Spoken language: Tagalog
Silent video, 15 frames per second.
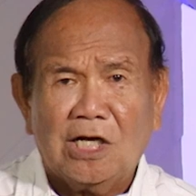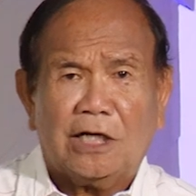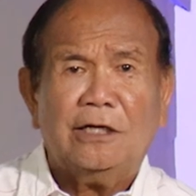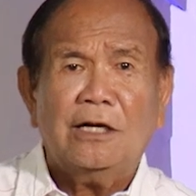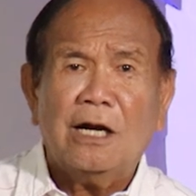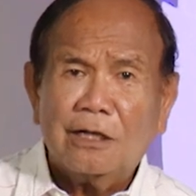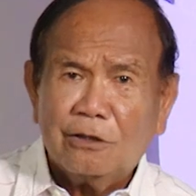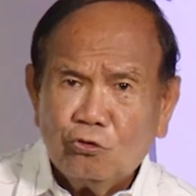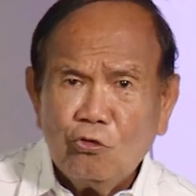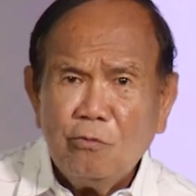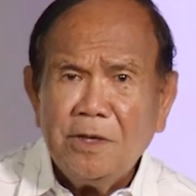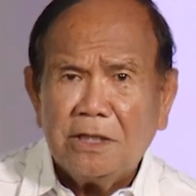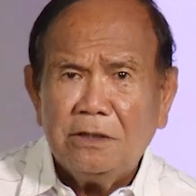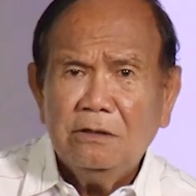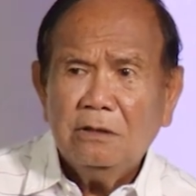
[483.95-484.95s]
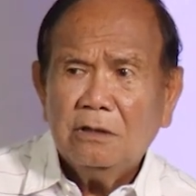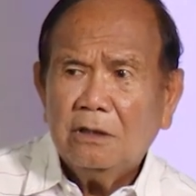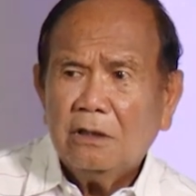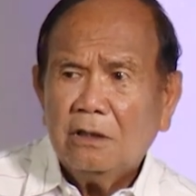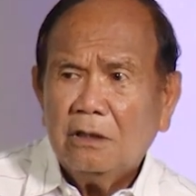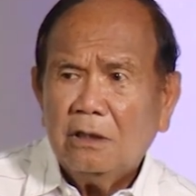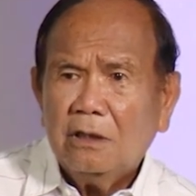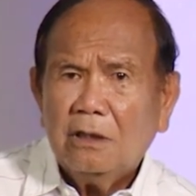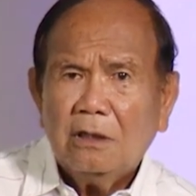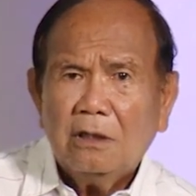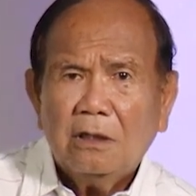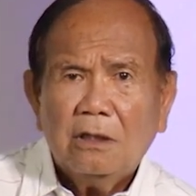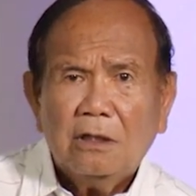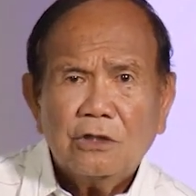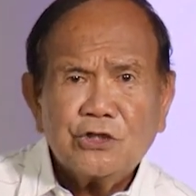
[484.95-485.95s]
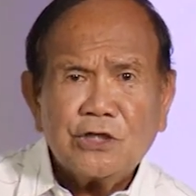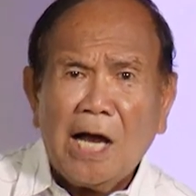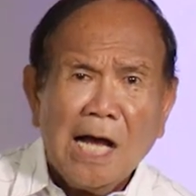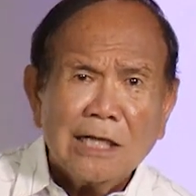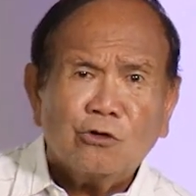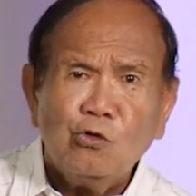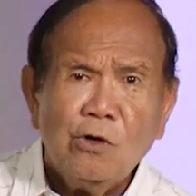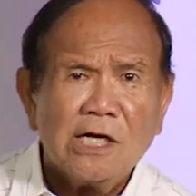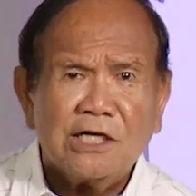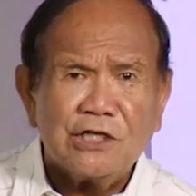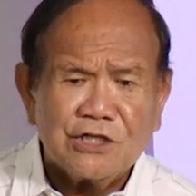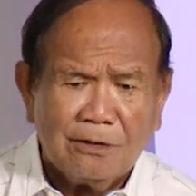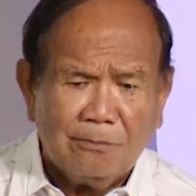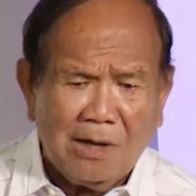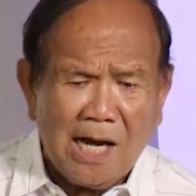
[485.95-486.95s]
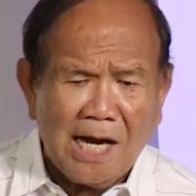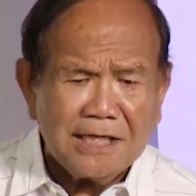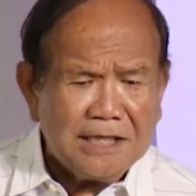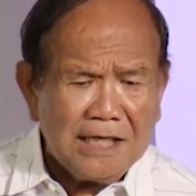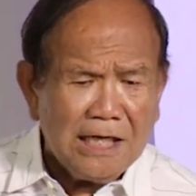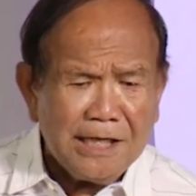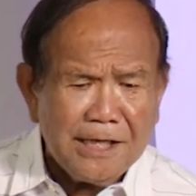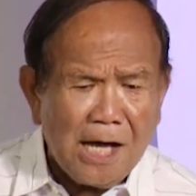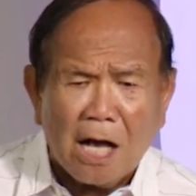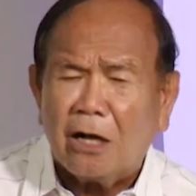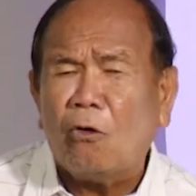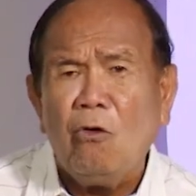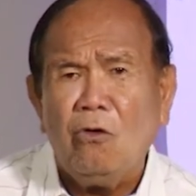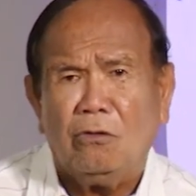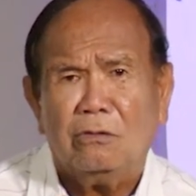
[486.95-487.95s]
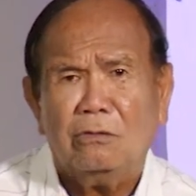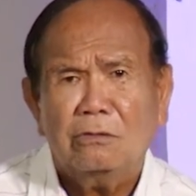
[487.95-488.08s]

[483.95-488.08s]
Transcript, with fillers: nakadalag tubig. Sa ato ng kasambahay dili na ako.